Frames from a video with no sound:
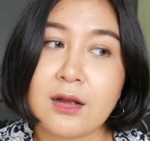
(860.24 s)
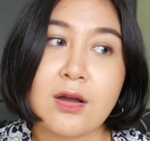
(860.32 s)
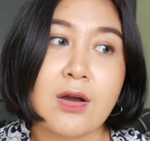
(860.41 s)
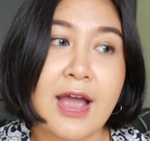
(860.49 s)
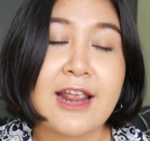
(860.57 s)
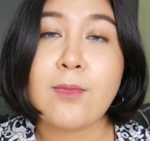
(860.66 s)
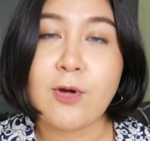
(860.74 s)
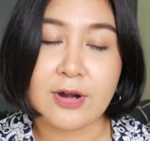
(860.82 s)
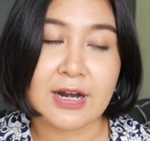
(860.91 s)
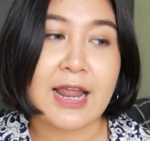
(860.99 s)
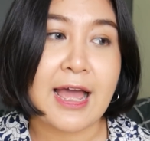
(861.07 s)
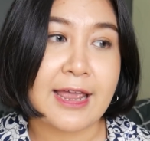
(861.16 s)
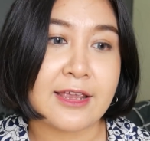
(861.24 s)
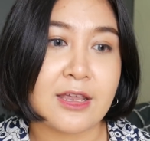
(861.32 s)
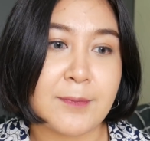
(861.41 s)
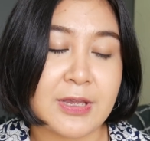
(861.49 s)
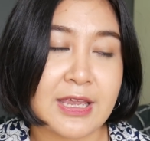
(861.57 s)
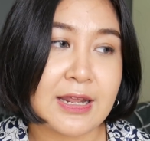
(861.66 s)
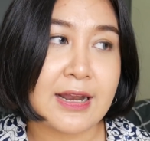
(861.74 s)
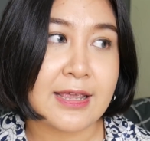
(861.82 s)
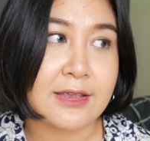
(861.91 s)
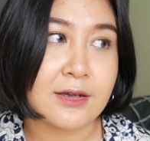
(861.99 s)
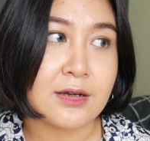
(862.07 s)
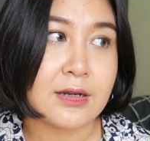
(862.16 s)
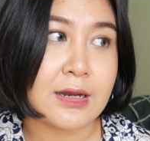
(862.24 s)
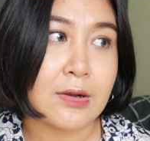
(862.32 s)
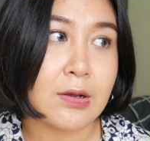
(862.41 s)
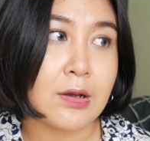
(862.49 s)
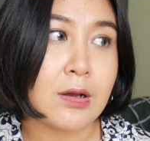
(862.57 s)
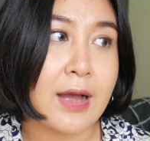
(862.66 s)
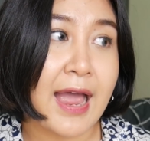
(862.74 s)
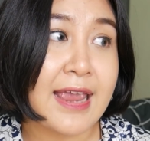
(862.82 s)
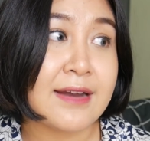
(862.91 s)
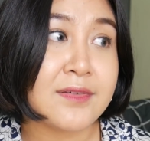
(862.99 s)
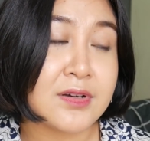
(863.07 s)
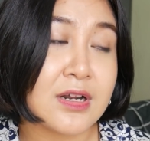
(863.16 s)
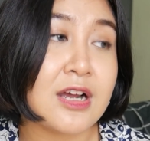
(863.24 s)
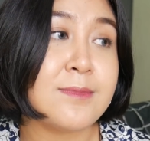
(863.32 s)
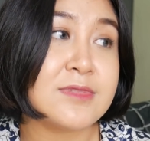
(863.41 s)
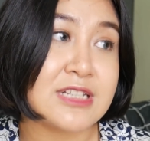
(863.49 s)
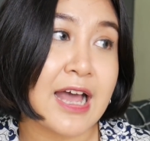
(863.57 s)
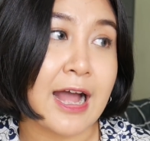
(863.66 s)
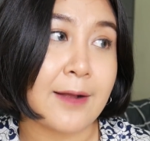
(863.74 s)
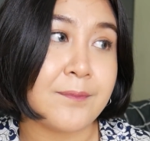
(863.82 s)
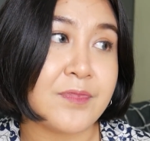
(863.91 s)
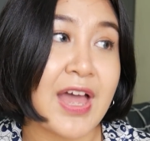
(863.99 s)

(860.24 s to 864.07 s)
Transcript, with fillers: ก็ให้เราผ่อนคลายอย่าไปคิดอะไรเยอะแล้วก็ให้เริ่มจาก